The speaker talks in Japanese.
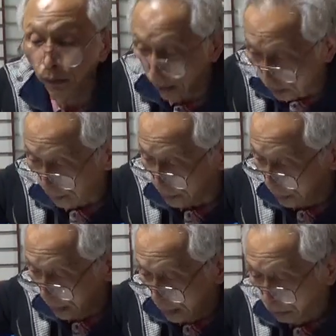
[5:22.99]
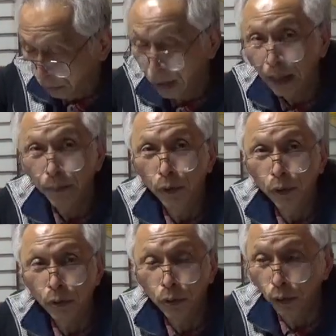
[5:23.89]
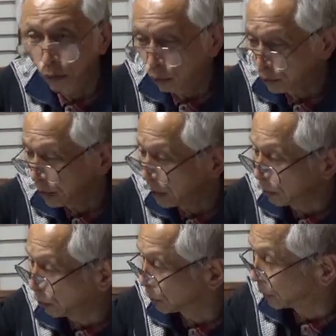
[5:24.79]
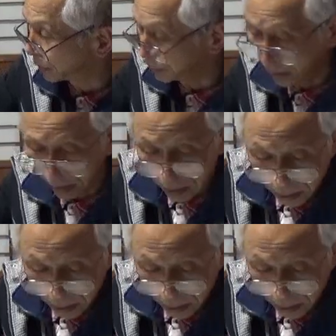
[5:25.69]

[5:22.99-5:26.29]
こられてます。ところはもうこの構成の方でですね